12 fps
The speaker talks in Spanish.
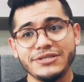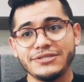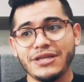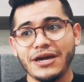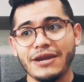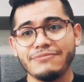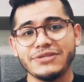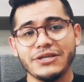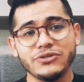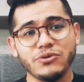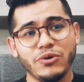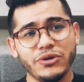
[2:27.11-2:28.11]
Instagram se le
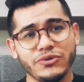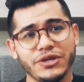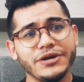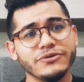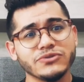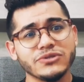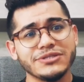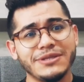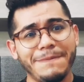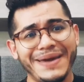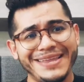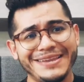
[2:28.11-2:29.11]
hizo bueno tirarnos esta
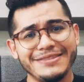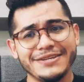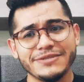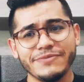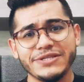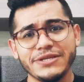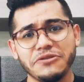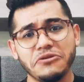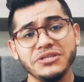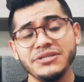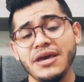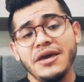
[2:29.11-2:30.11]
página de 13.000
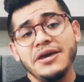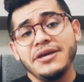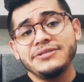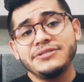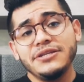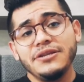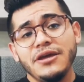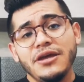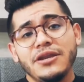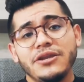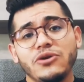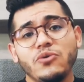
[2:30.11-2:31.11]
seguidores sin
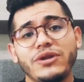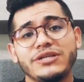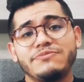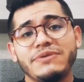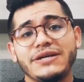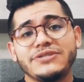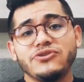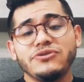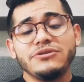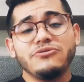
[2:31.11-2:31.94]
ninguna explicación.